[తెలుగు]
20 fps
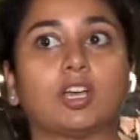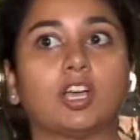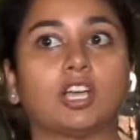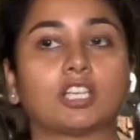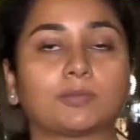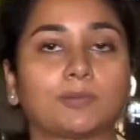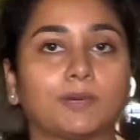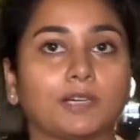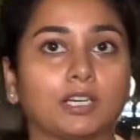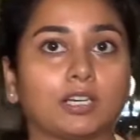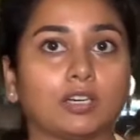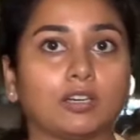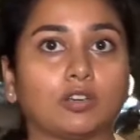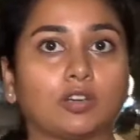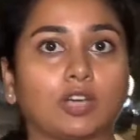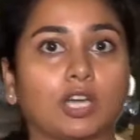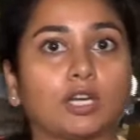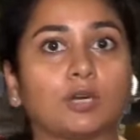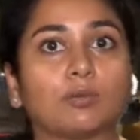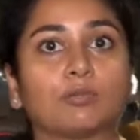హాస్పిటల్లో
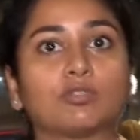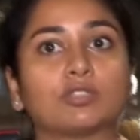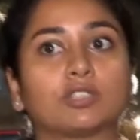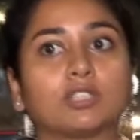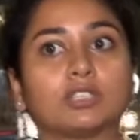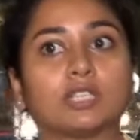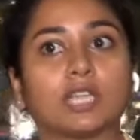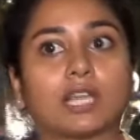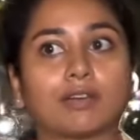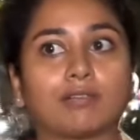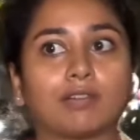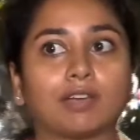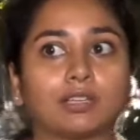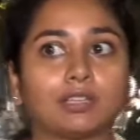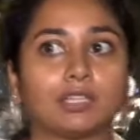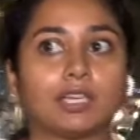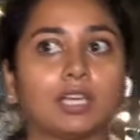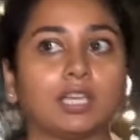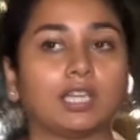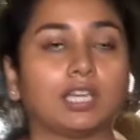కన్ను మూసిన
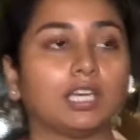తర్వాత